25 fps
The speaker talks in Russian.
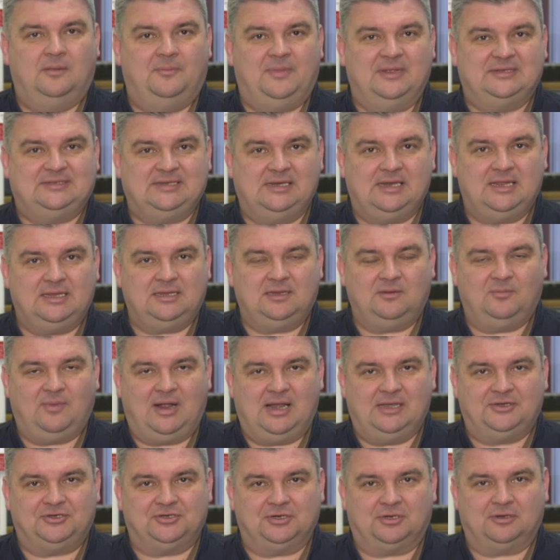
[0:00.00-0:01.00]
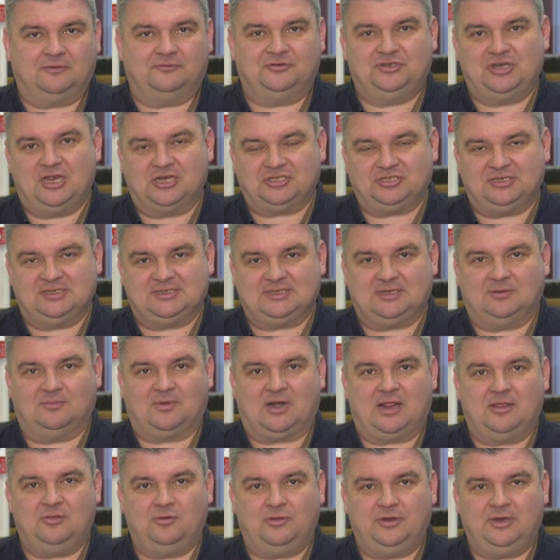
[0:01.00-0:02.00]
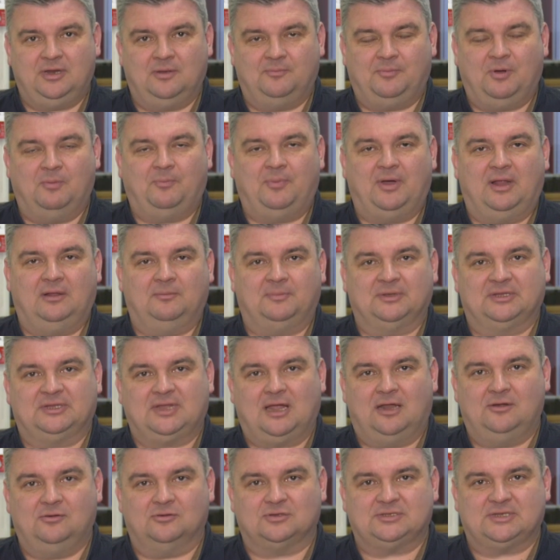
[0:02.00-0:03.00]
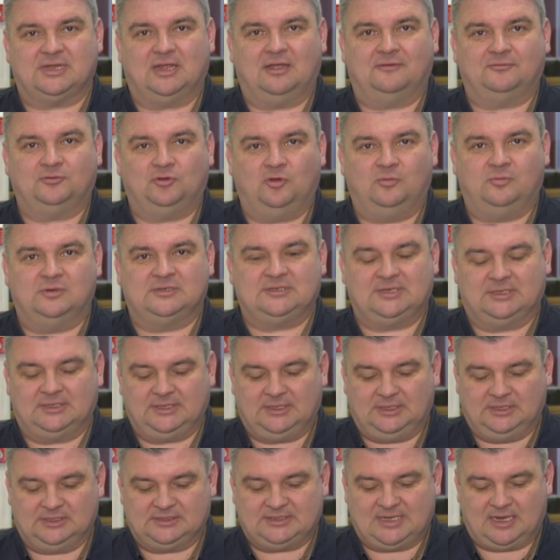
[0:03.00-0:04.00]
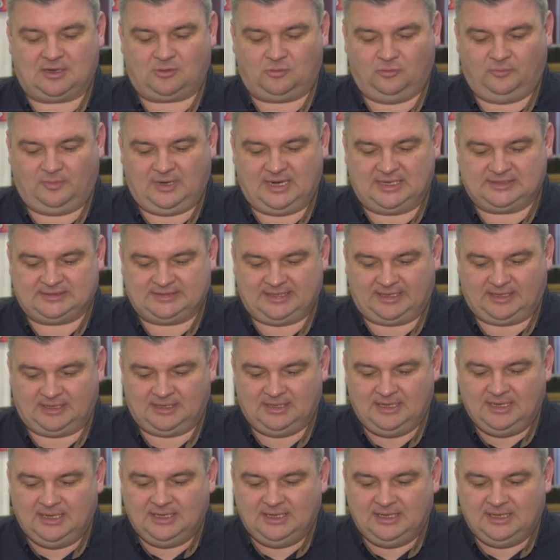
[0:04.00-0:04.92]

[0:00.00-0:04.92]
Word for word: Пятилетний мальчик в Чашницком районе попал под колеса автобуса на глазах у матери.